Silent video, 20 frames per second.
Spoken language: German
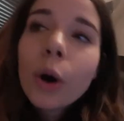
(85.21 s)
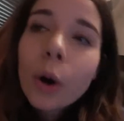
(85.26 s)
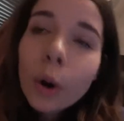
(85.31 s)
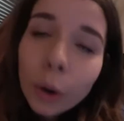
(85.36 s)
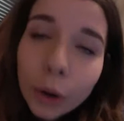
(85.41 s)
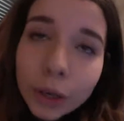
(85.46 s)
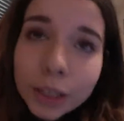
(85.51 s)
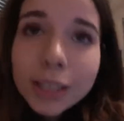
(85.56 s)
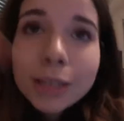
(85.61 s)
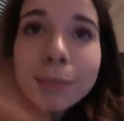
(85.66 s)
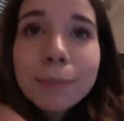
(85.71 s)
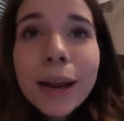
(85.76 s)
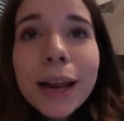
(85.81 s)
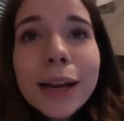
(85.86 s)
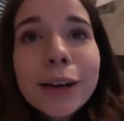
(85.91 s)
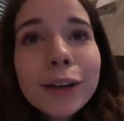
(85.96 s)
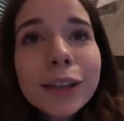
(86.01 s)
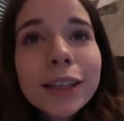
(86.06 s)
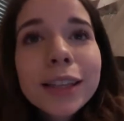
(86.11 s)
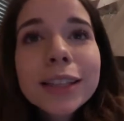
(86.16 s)
Und ich
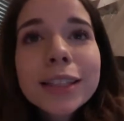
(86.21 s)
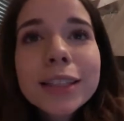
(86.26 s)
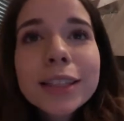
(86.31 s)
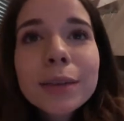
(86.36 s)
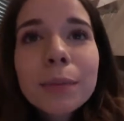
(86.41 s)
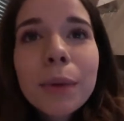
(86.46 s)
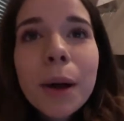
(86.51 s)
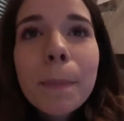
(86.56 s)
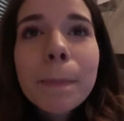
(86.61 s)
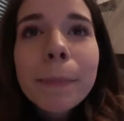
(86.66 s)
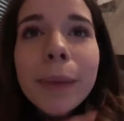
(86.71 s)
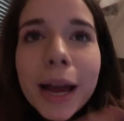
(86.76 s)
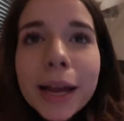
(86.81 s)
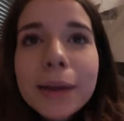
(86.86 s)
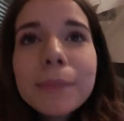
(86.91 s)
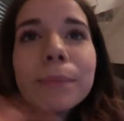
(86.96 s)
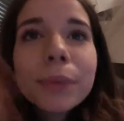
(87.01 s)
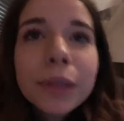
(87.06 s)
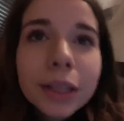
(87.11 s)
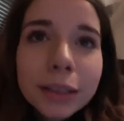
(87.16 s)
blende euch jetzt hier mal
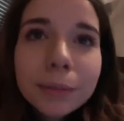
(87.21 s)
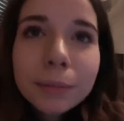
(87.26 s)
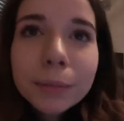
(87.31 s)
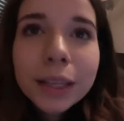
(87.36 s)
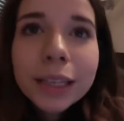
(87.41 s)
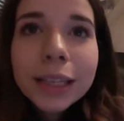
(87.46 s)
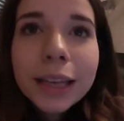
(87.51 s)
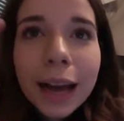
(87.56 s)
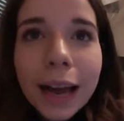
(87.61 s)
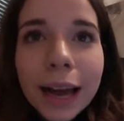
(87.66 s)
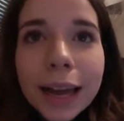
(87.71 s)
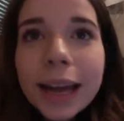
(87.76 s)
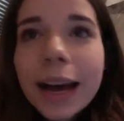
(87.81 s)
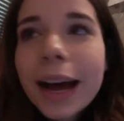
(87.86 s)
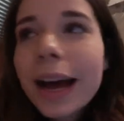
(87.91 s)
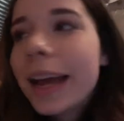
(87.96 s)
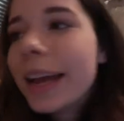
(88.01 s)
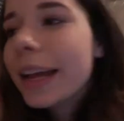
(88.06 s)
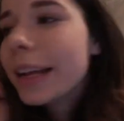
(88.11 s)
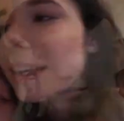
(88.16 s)
mein Bild mit Kai
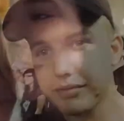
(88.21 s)
ein,